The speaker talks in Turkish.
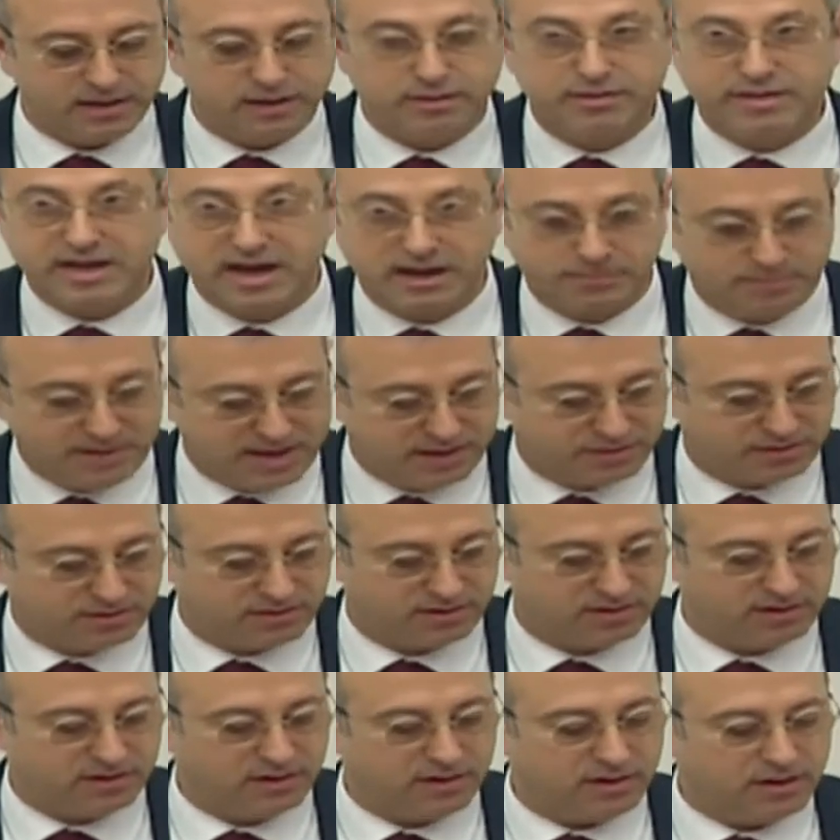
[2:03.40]
serbest.
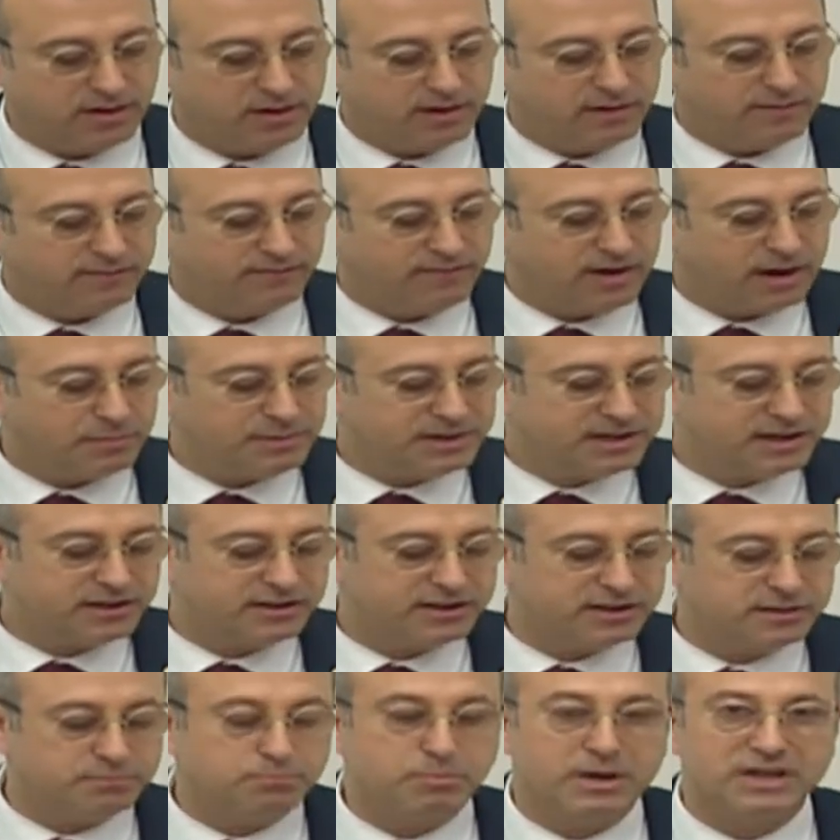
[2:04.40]

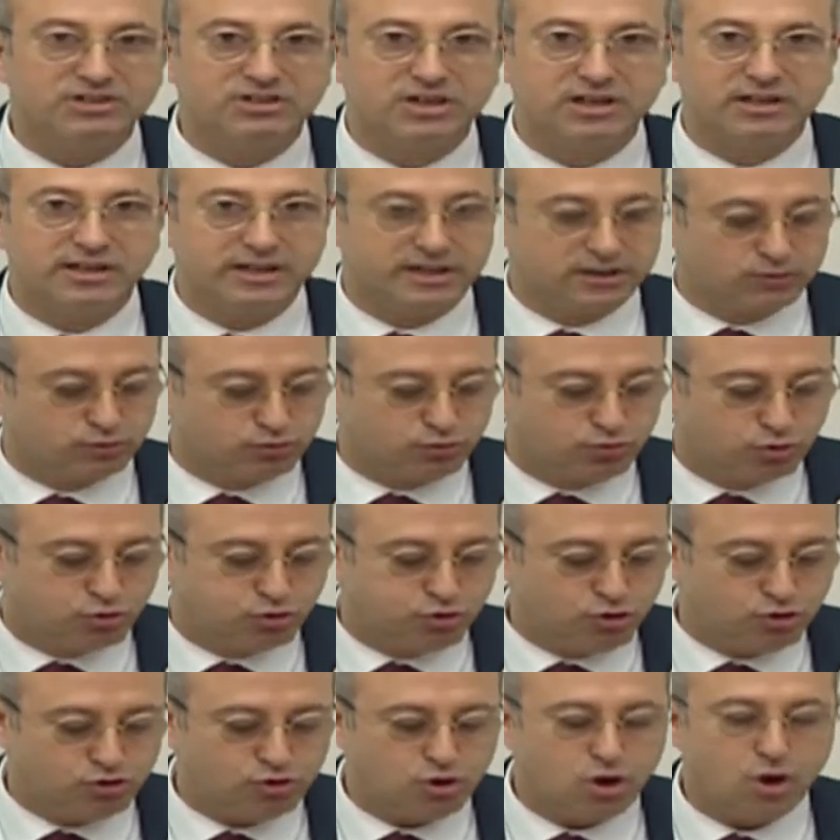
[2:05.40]
Fabrikaların bacaları
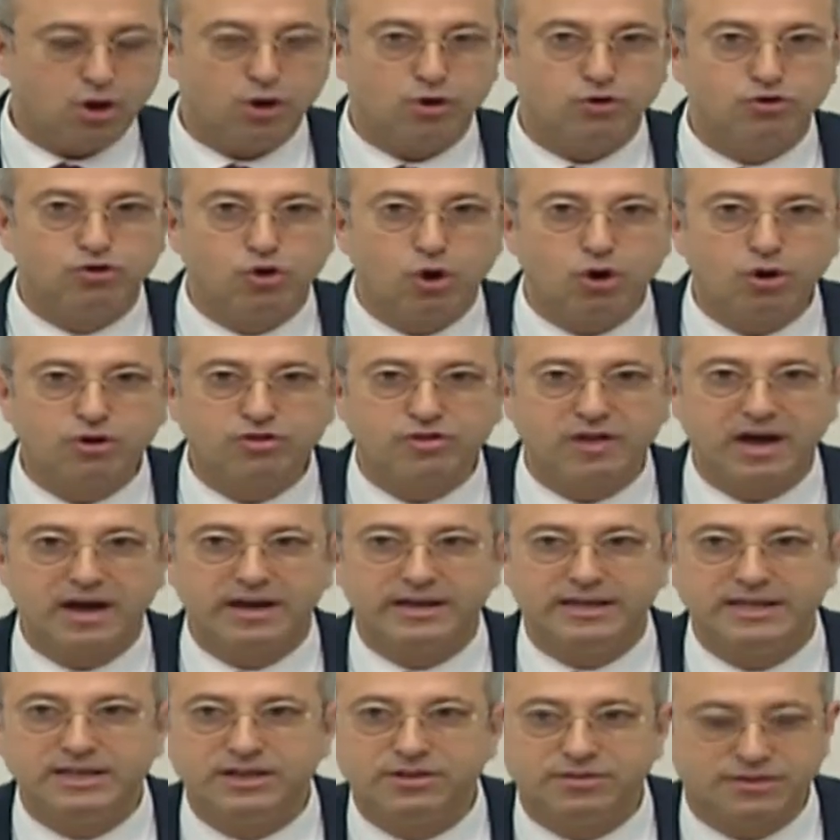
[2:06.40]
tütsün yoksa
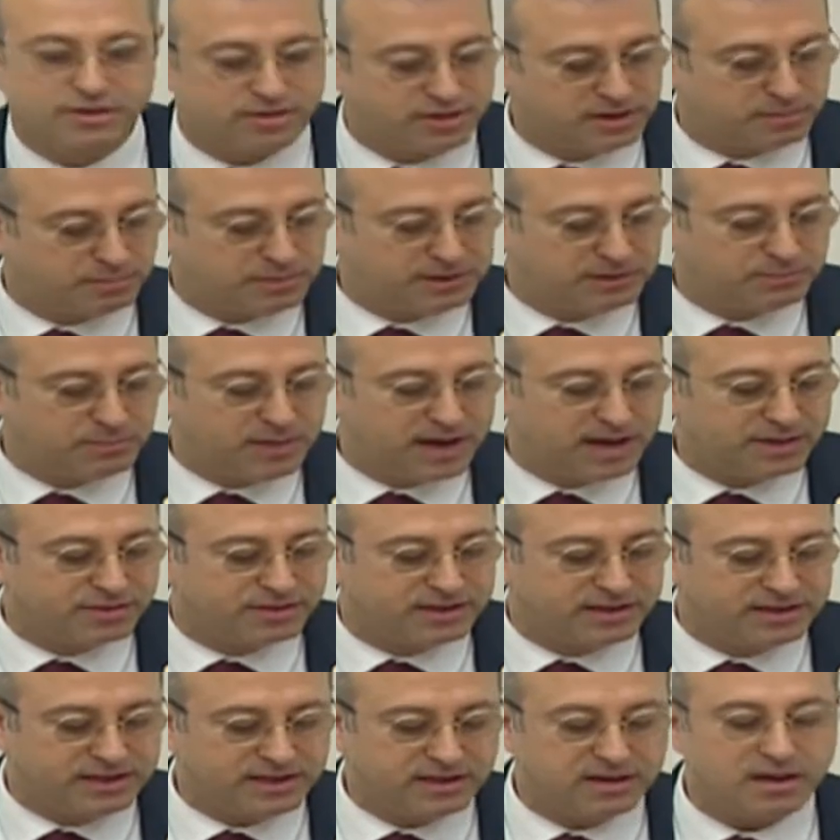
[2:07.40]
işsizlik bitmez
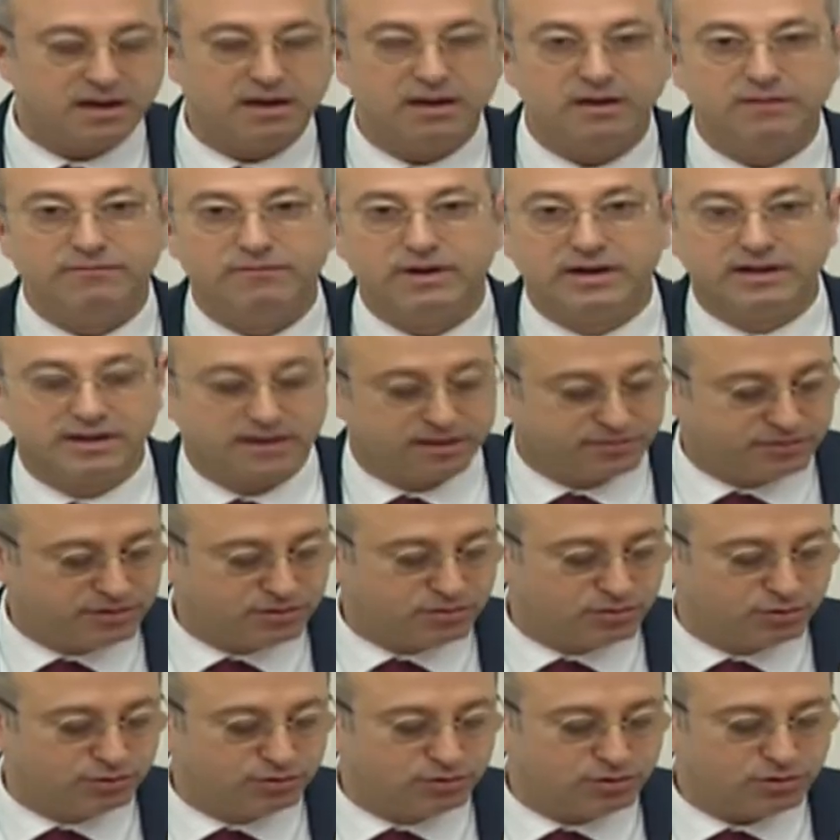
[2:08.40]
dedik. Fakat siz
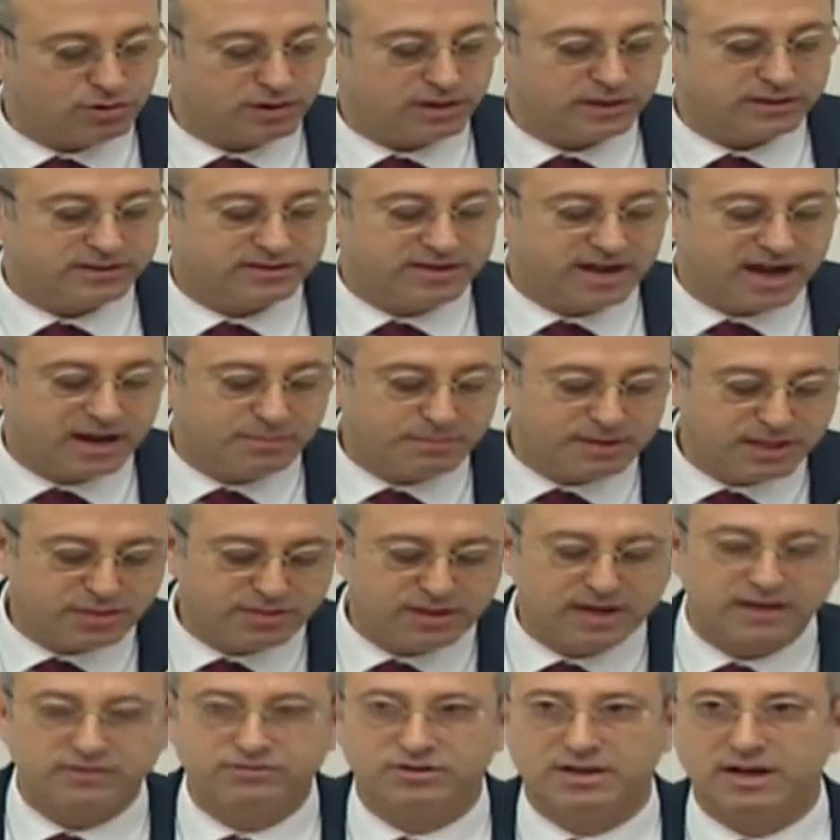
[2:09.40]
onu termik
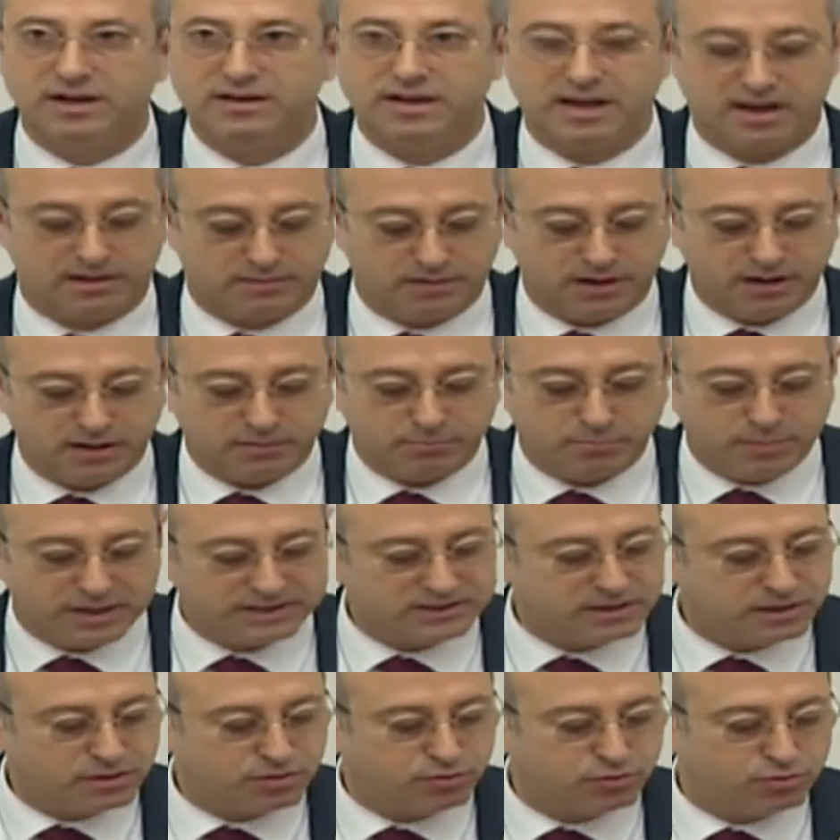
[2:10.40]
santraller
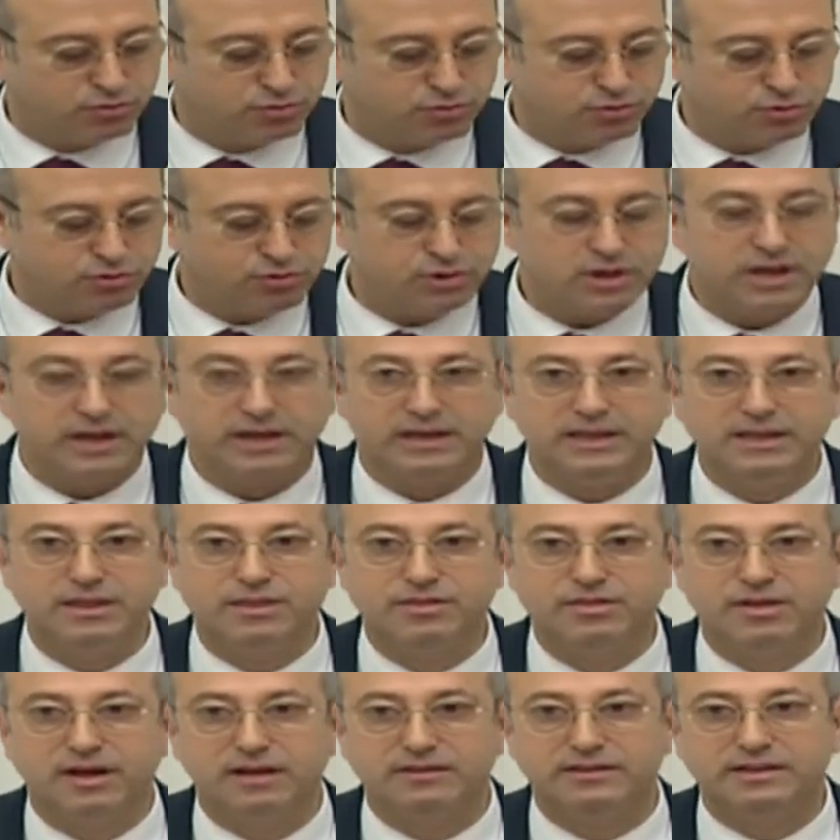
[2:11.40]
bacası tütsün
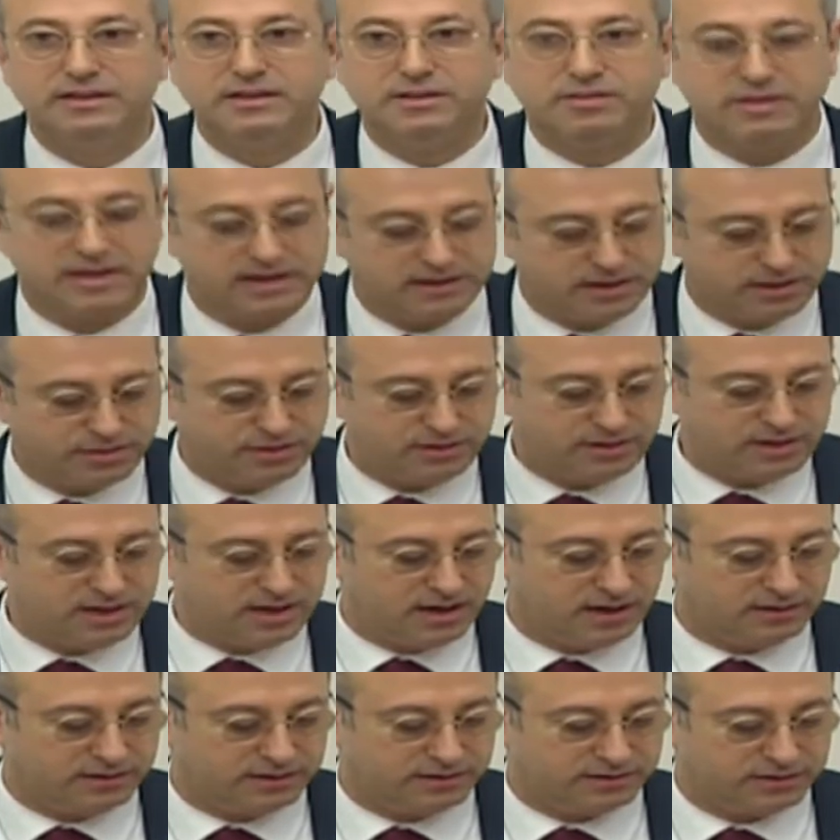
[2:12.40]
insanları zehirlesin diye
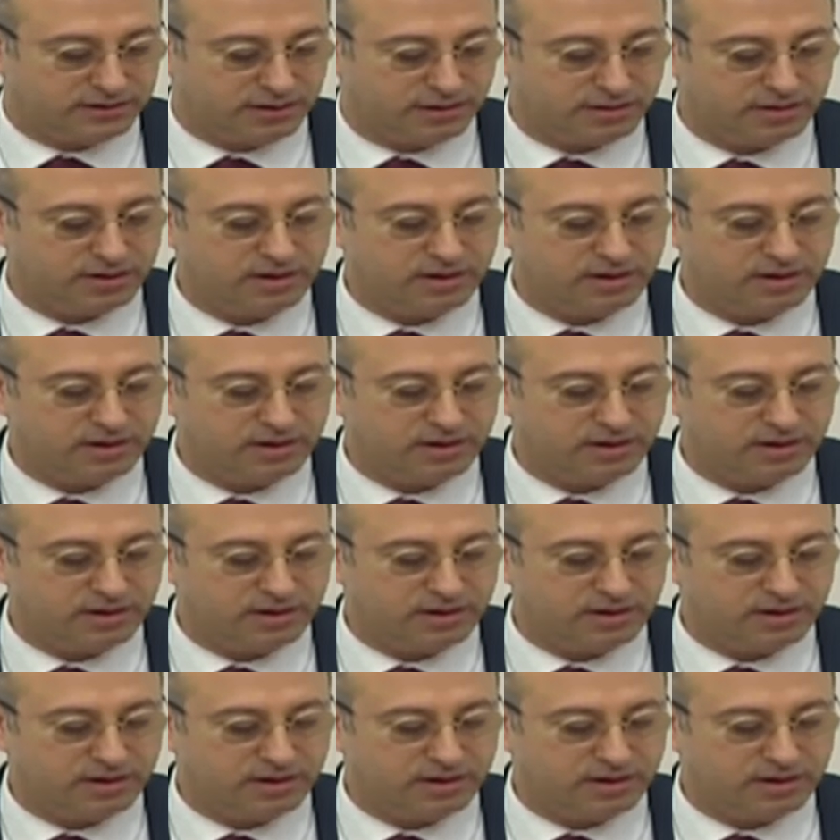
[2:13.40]
anladınız.